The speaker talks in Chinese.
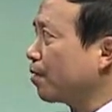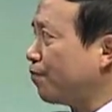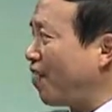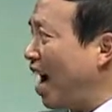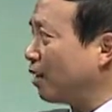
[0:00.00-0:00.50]

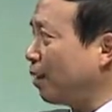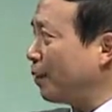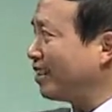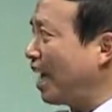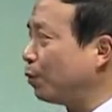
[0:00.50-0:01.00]
发商
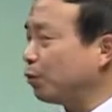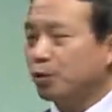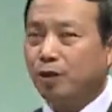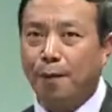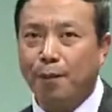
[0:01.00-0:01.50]
品、代库
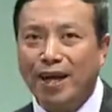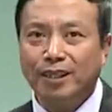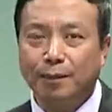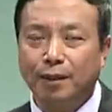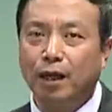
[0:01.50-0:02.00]
存产，为
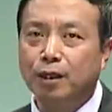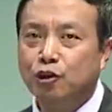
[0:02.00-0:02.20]
什么呢？